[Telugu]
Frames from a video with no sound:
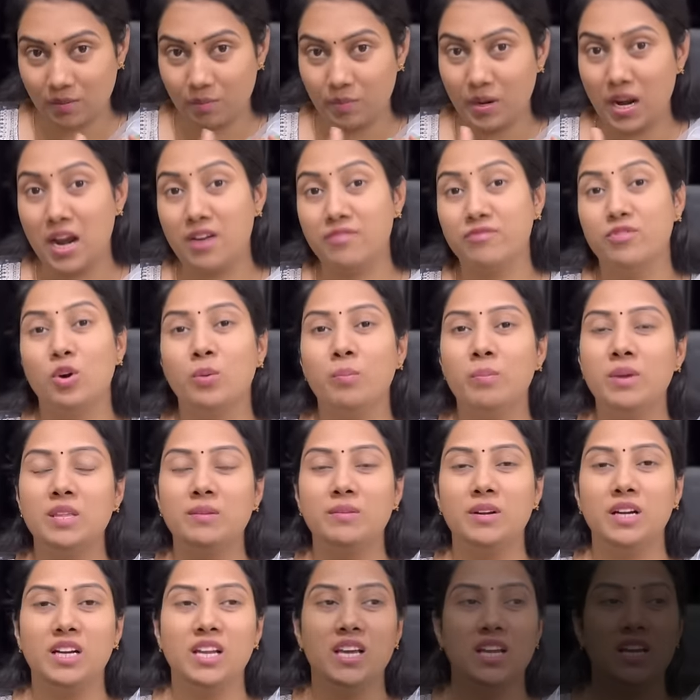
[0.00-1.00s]
ప్లాట్ఫామ్ మీద
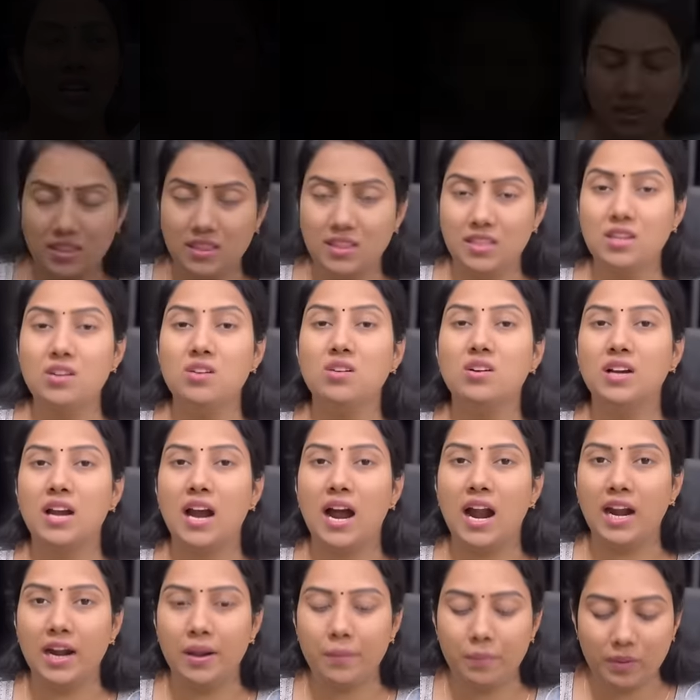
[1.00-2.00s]
పెట్టారు కదా ప్రతి ఒక్క
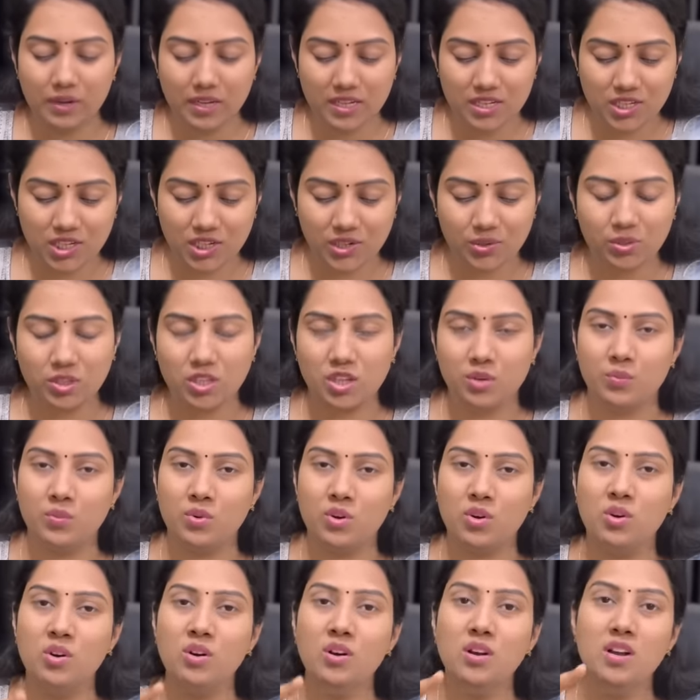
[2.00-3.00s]
ఆడపిల్ల
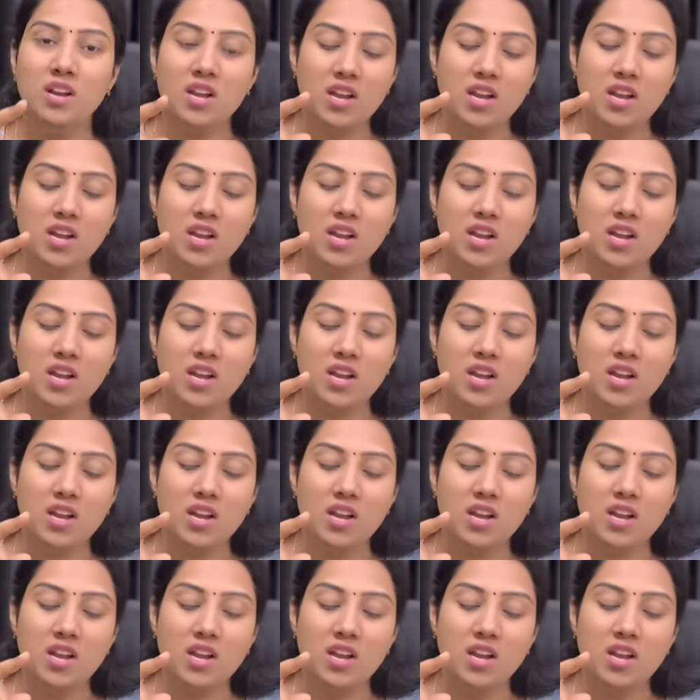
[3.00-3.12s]
జీవితంలో